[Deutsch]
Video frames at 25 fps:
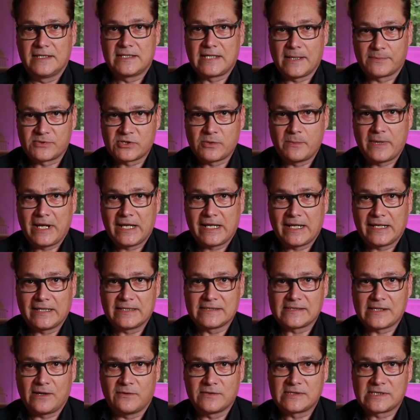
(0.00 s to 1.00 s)
Ich habe schon mal
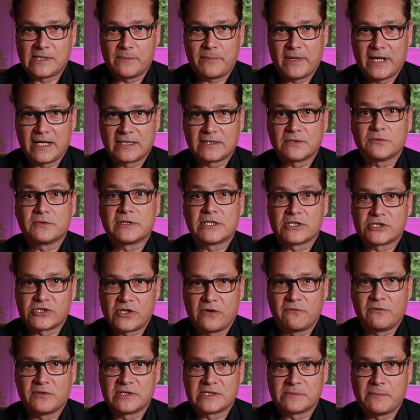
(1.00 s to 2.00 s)
alles ausgepackt und jetzt
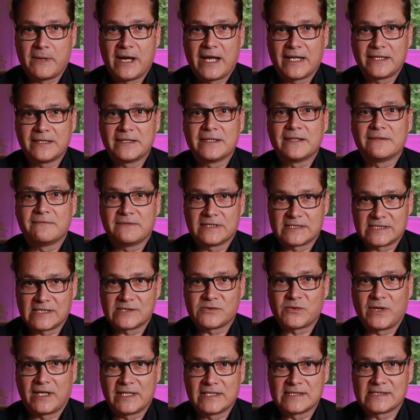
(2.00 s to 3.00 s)
schauen wir uns mal an, was da
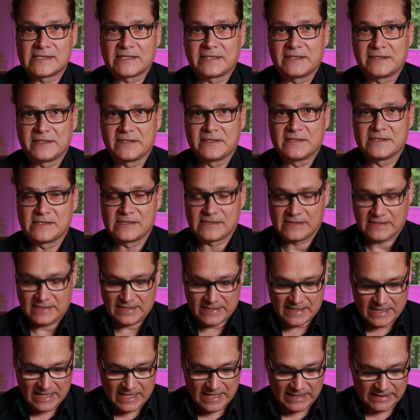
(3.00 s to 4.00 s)
so alles drin ist.
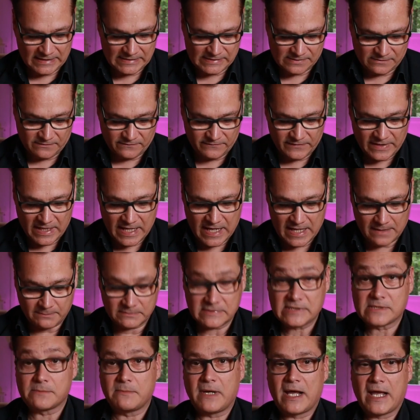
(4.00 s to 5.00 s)
Also, wir
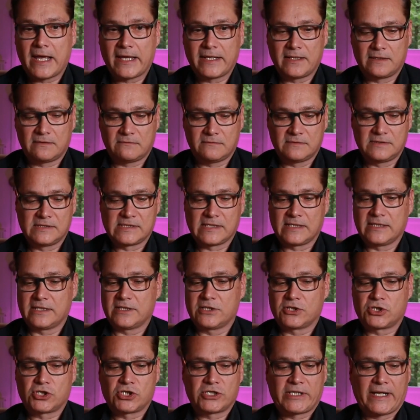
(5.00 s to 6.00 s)
haben zum einen
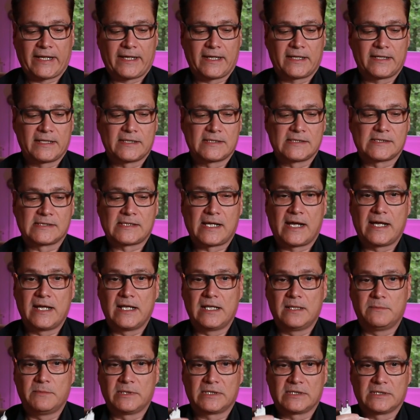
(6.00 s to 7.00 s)
unser
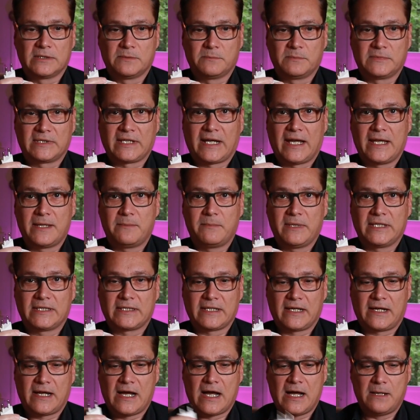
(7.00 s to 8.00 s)
Steckernetzteil mit einem 3
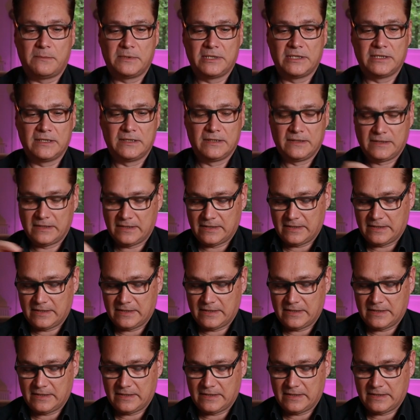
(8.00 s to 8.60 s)
Meter Kabel.